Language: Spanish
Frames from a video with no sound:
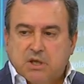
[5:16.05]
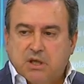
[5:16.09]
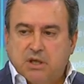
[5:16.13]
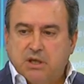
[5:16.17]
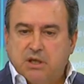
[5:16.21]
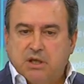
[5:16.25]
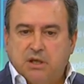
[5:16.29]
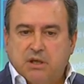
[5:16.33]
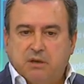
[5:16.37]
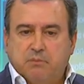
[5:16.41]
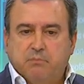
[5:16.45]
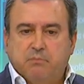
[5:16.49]

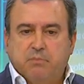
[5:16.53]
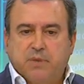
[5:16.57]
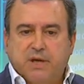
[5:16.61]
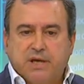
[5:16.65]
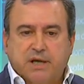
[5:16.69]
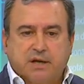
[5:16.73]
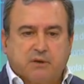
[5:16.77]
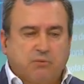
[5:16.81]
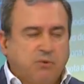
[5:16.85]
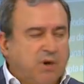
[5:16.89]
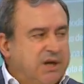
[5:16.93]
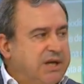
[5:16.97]
eh,
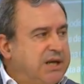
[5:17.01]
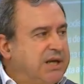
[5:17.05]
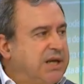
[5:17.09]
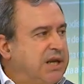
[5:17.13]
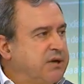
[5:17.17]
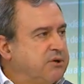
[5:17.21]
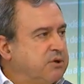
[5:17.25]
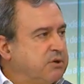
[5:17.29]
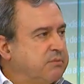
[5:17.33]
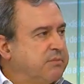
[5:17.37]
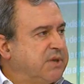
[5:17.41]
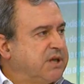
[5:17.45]
ver cuál es
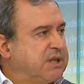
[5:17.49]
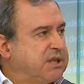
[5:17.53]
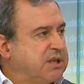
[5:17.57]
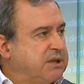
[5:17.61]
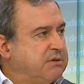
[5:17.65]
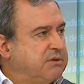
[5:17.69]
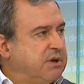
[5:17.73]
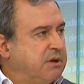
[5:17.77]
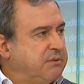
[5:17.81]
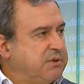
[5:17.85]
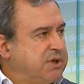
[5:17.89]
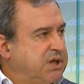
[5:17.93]
la
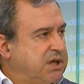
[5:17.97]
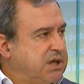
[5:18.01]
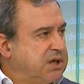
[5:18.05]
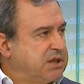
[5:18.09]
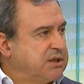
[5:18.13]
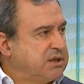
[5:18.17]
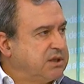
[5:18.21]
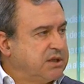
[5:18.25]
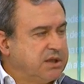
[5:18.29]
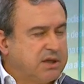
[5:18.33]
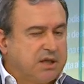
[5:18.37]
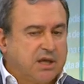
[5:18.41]
normativa
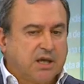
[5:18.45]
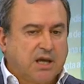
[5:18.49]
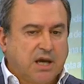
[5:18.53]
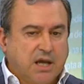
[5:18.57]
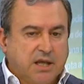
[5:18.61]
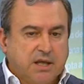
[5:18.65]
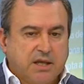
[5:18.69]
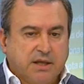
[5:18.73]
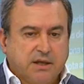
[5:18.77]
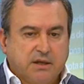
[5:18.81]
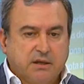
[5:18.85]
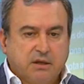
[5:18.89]
vigente, que
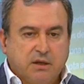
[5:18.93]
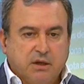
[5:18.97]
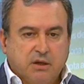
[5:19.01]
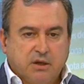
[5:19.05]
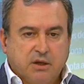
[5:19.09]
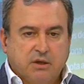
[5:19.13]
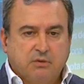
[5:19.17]
alguien,